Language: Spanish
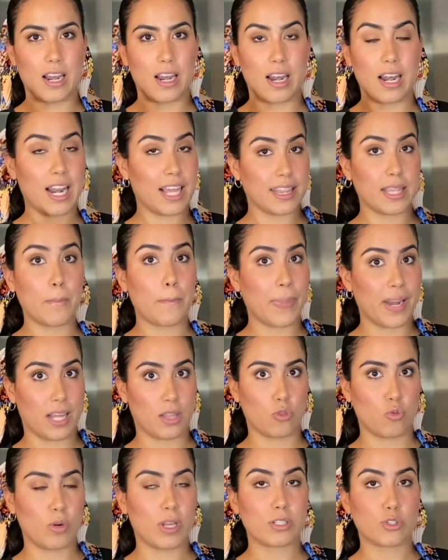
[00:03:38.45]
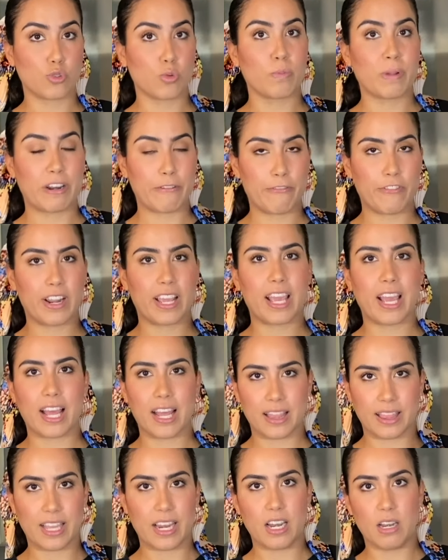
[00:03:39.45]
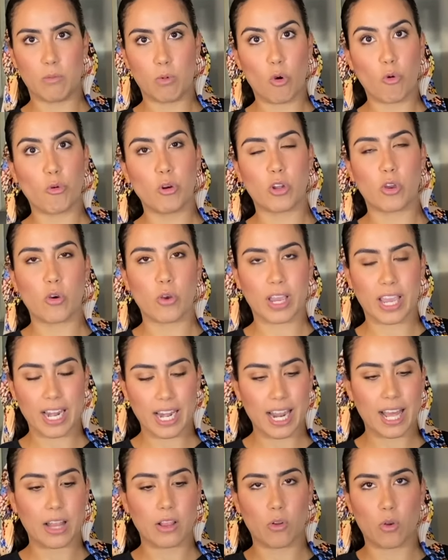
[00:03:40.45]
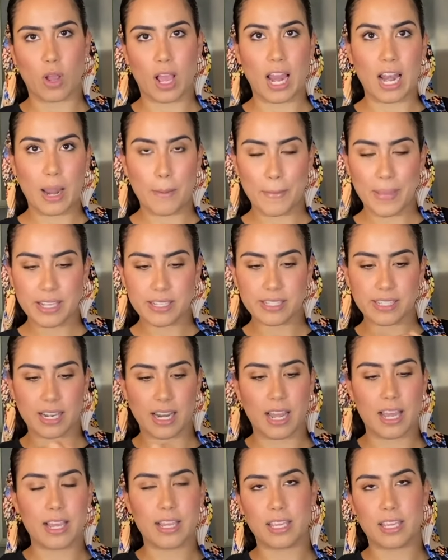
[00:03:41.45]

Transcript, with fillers: la temperatura súper fría del bowl congelado a la mezcla